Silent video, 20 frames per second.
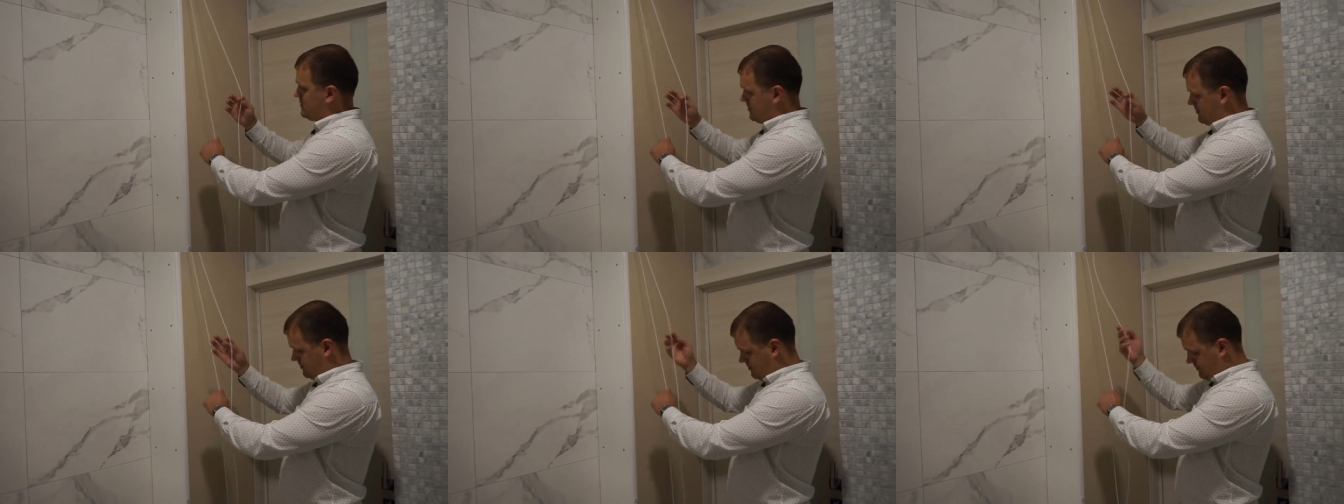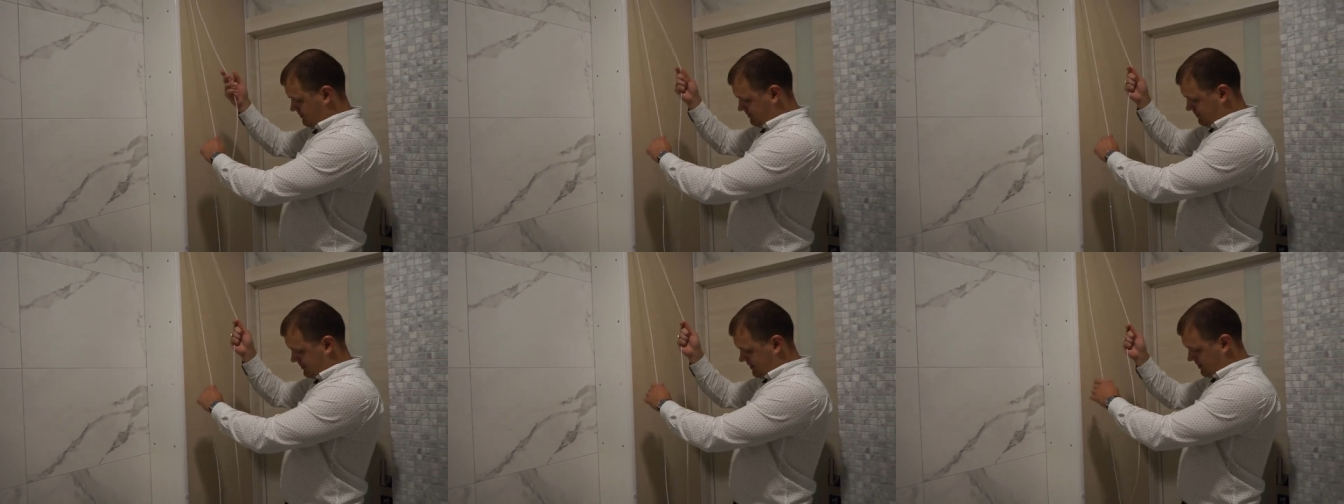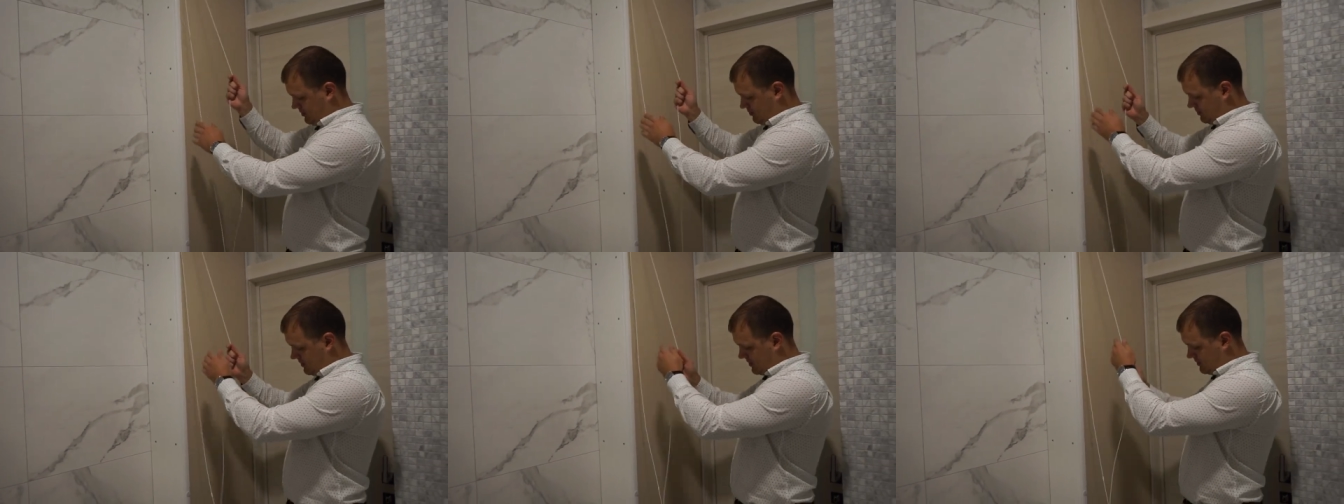ну,
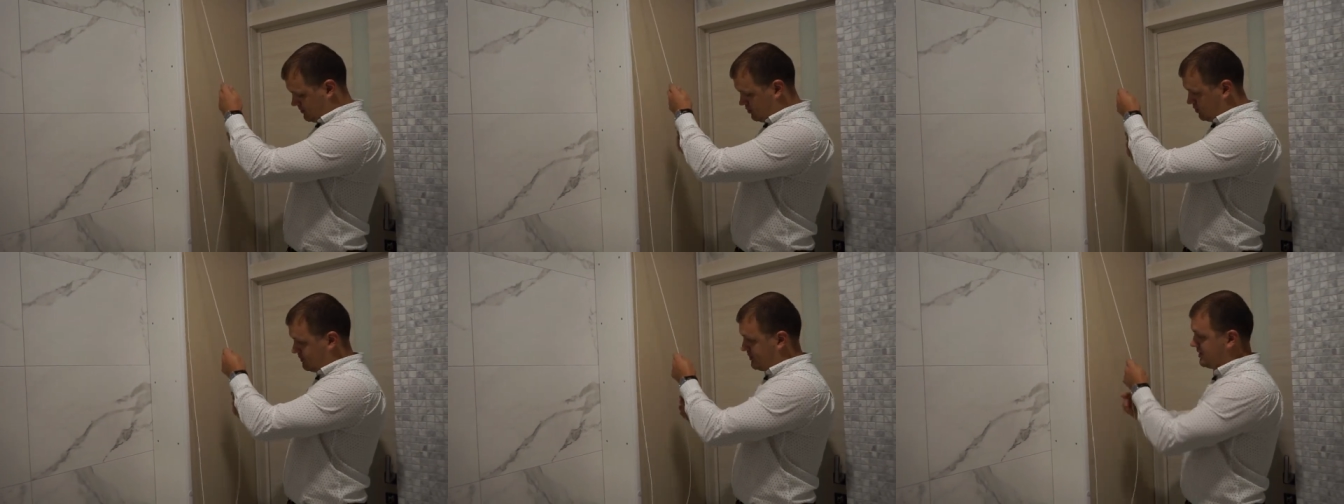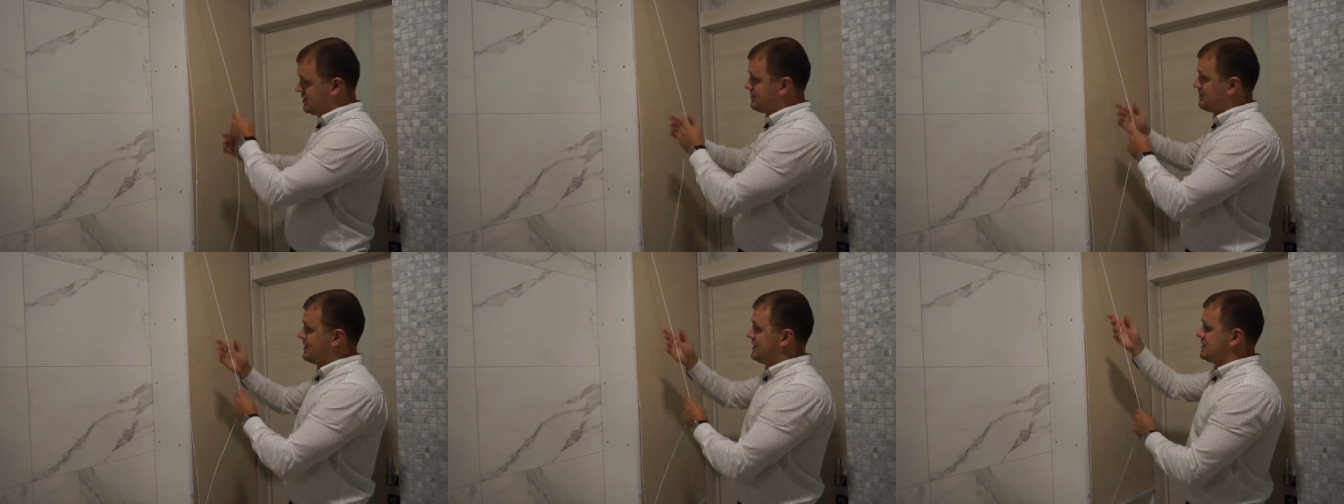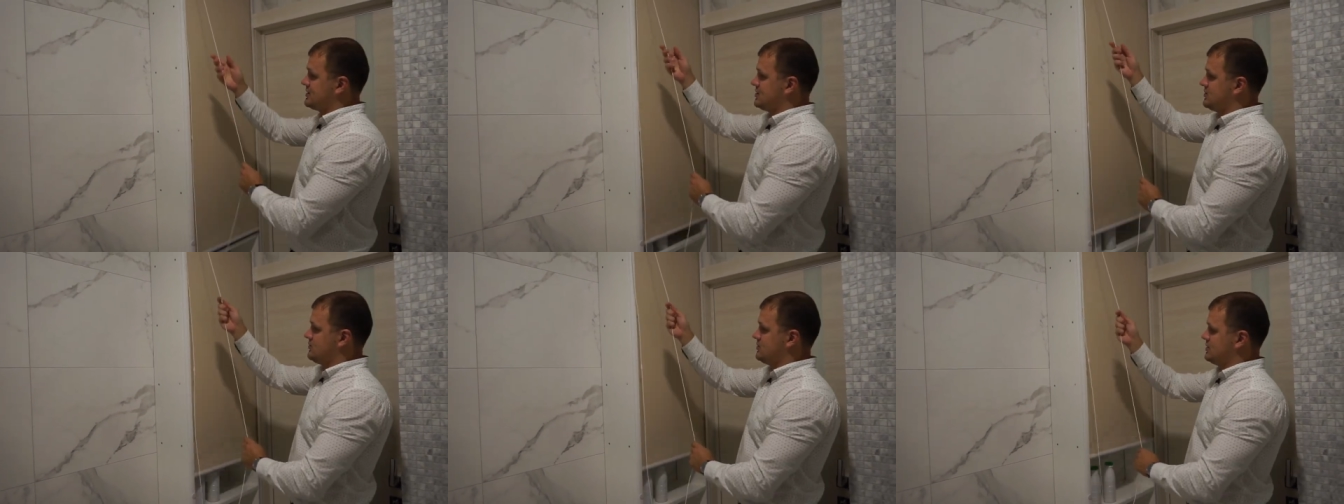блин, у нас будет
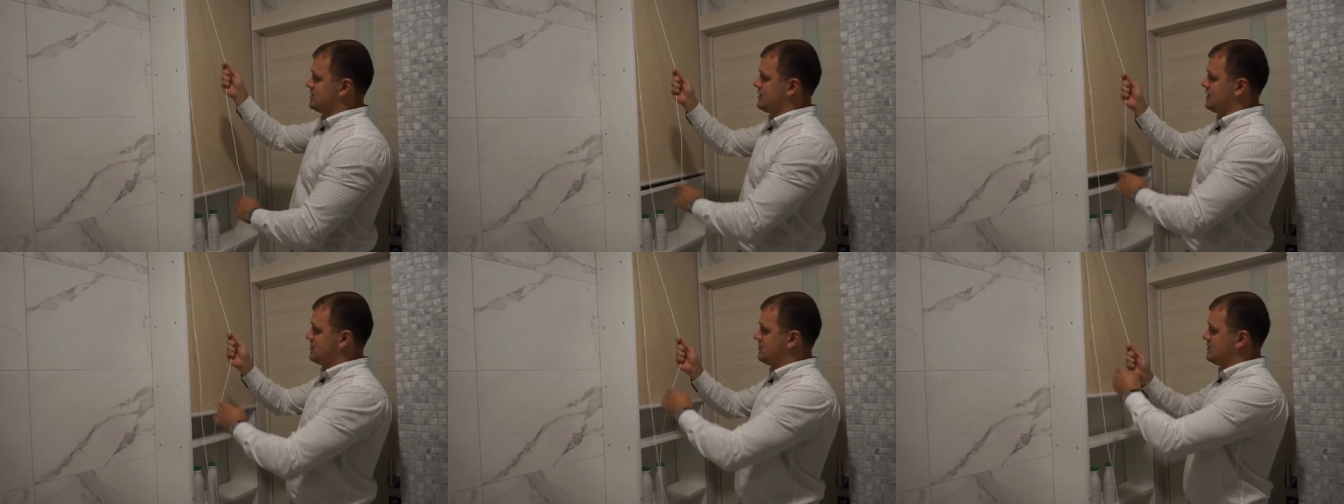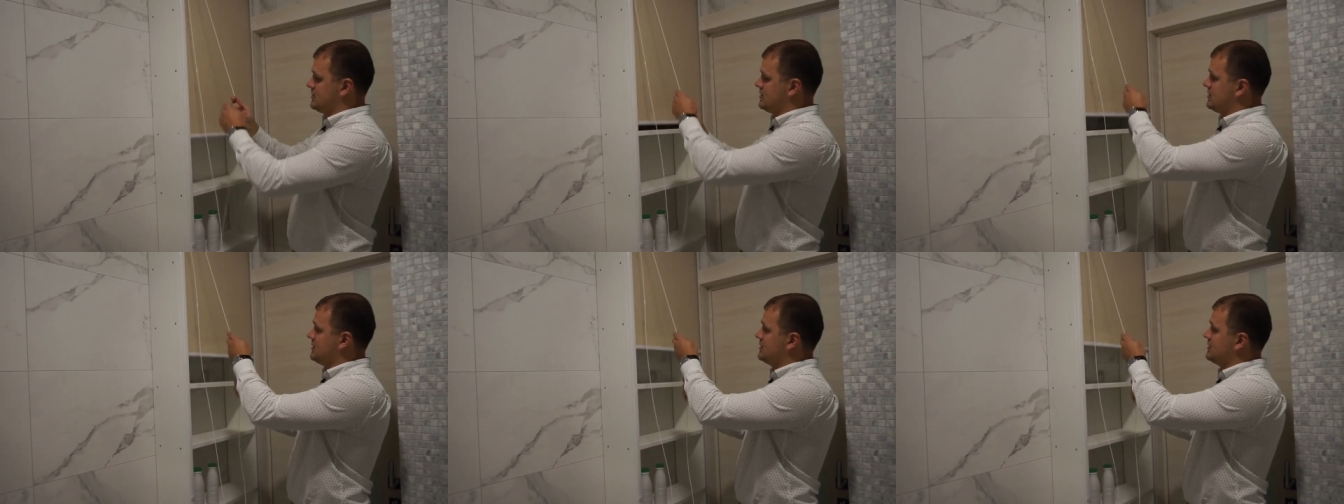подниматься вот так вот.